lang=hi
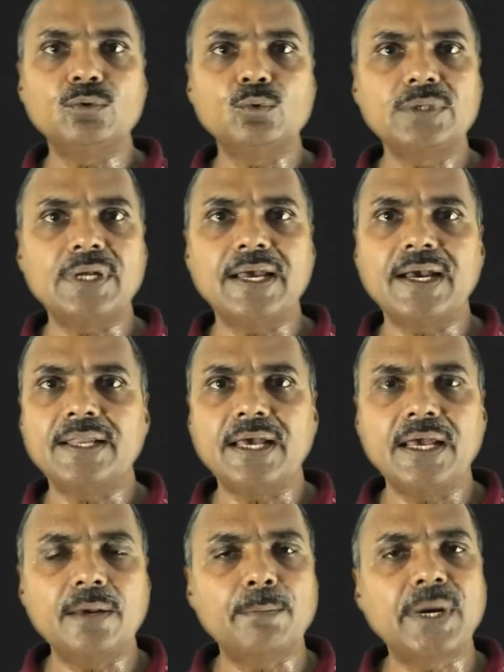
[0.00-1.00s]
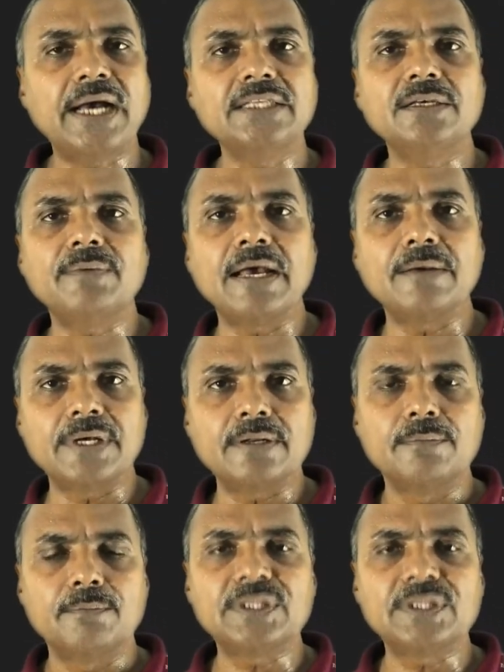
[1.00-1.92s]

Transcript: सूत्र लगाना है भाज्य बराबर